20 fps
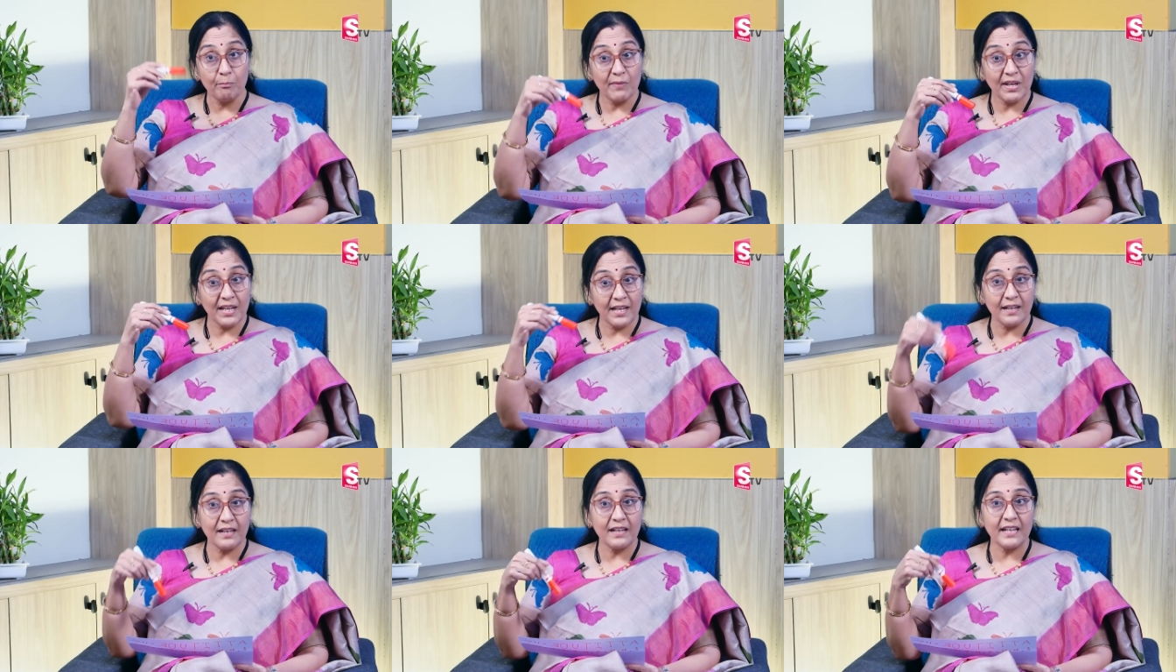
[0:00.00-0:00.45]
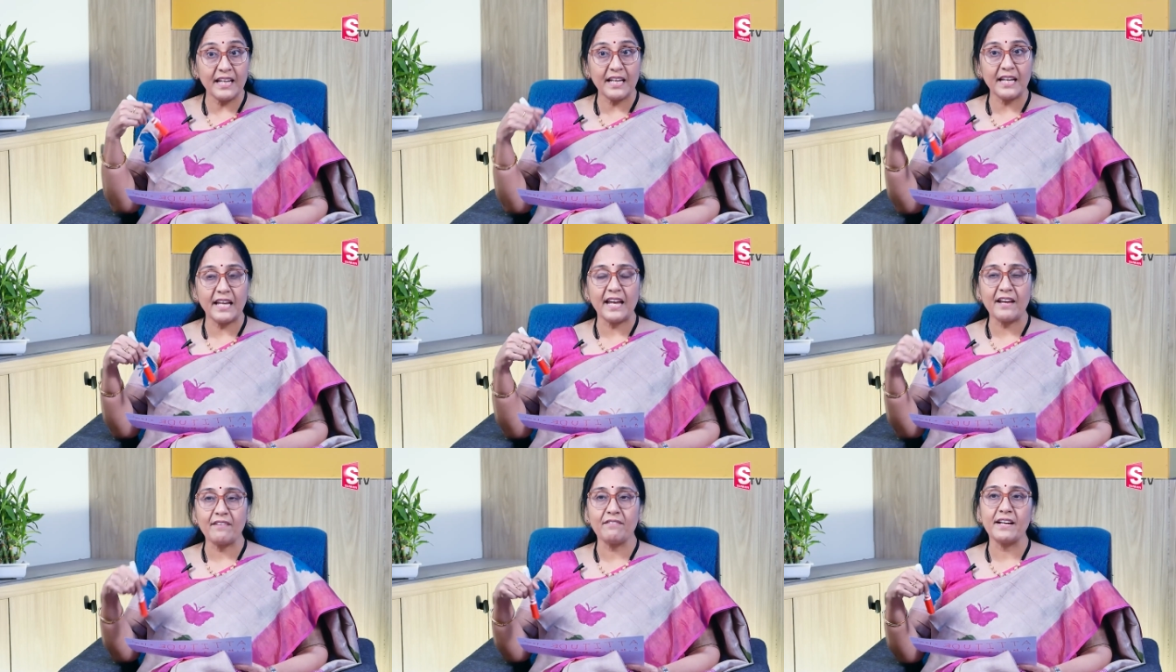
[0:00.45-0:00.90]
మిగిలిన
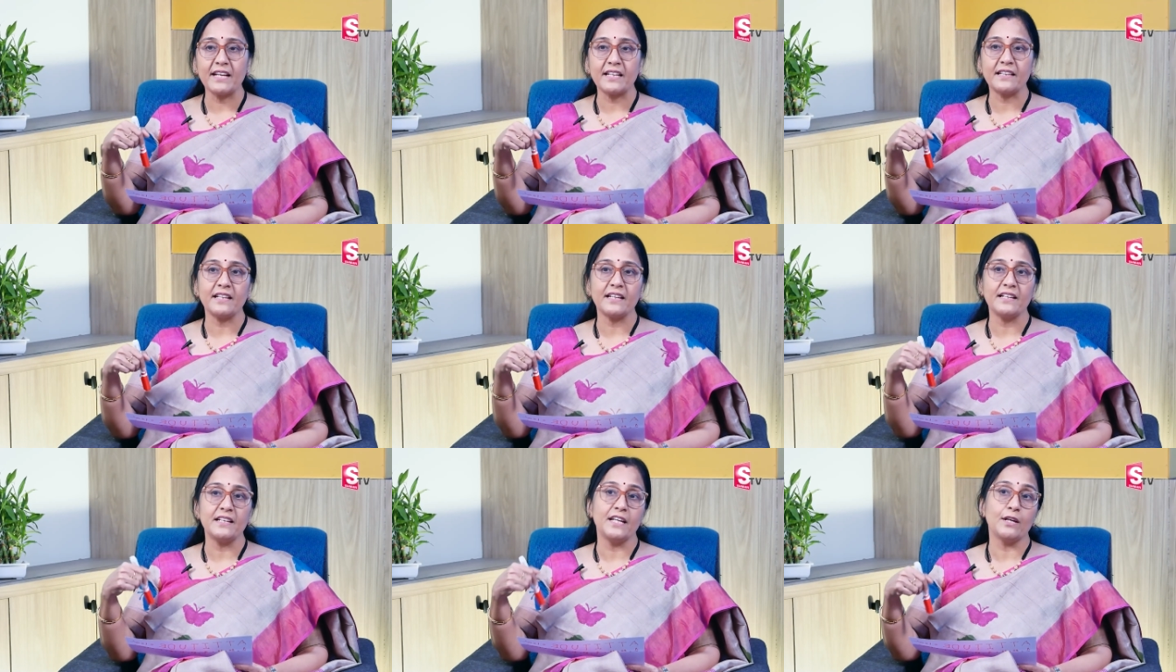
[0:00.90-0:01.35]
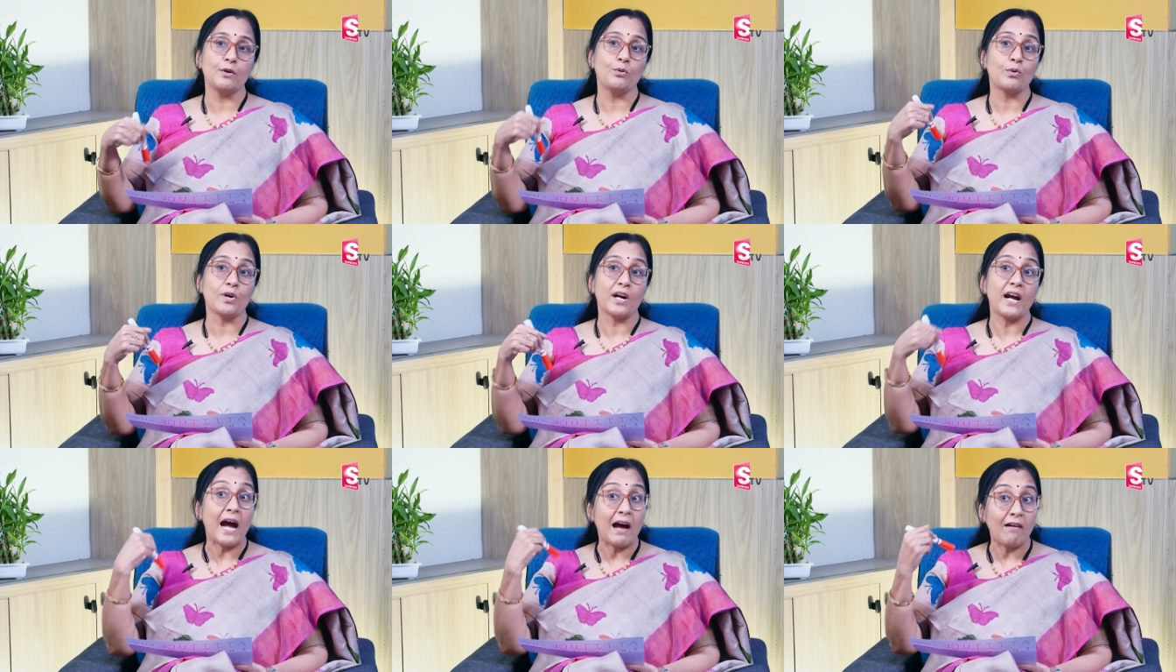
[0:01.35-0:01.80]
ఏవైతే నీకు
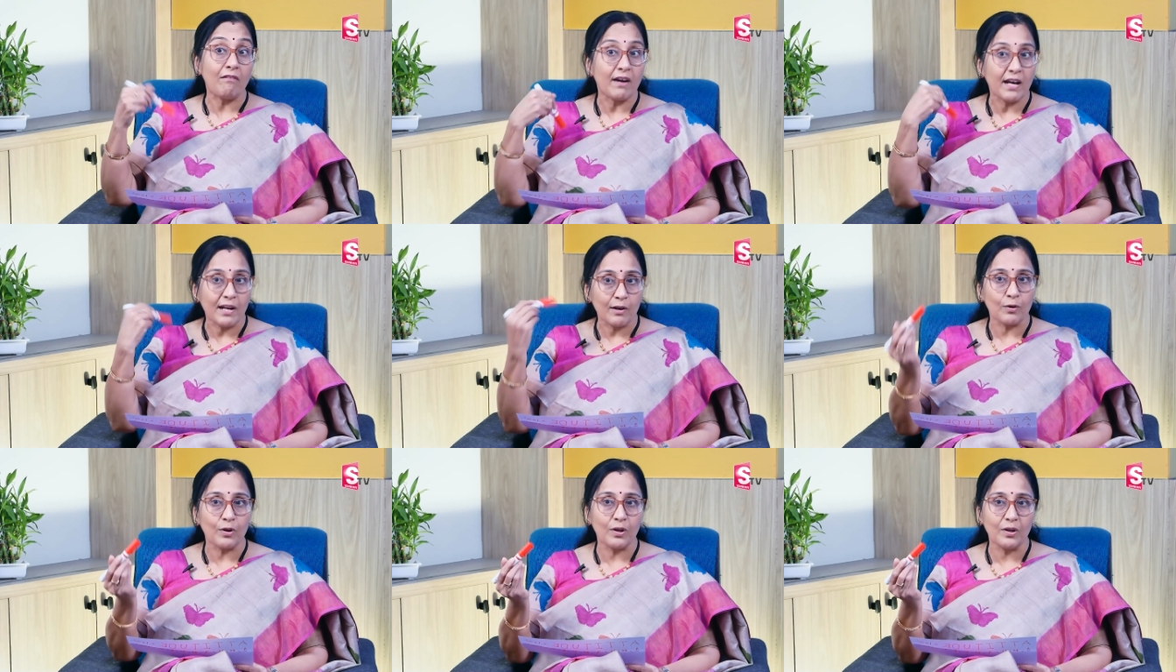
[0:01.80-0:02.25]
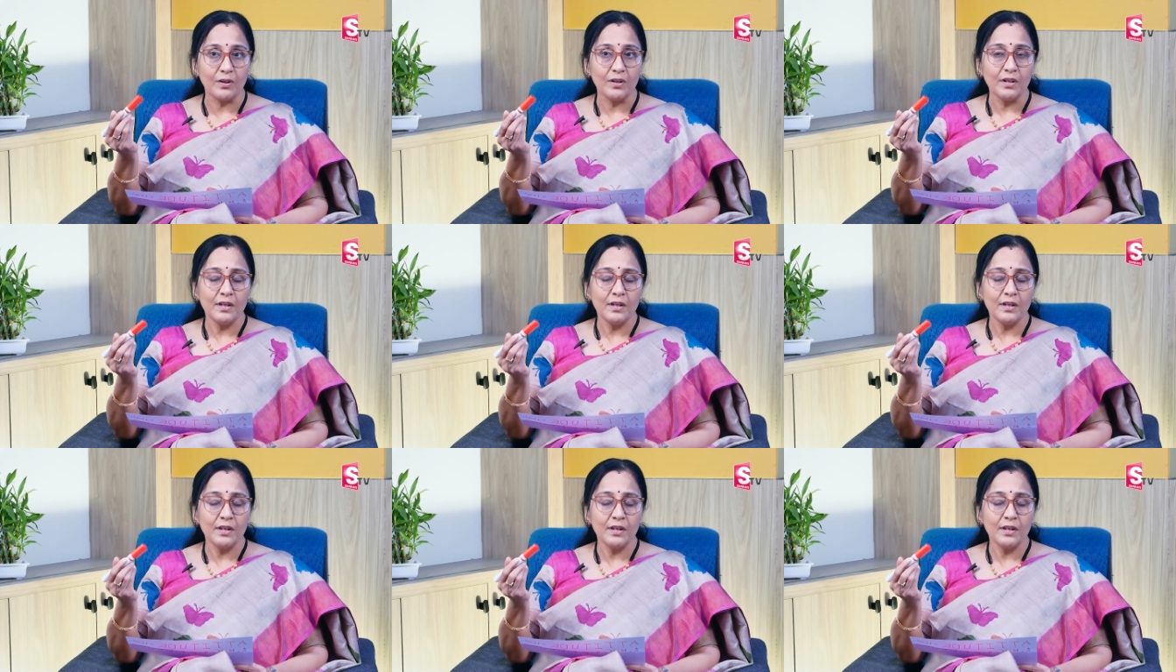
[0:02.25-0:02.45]
కావాలో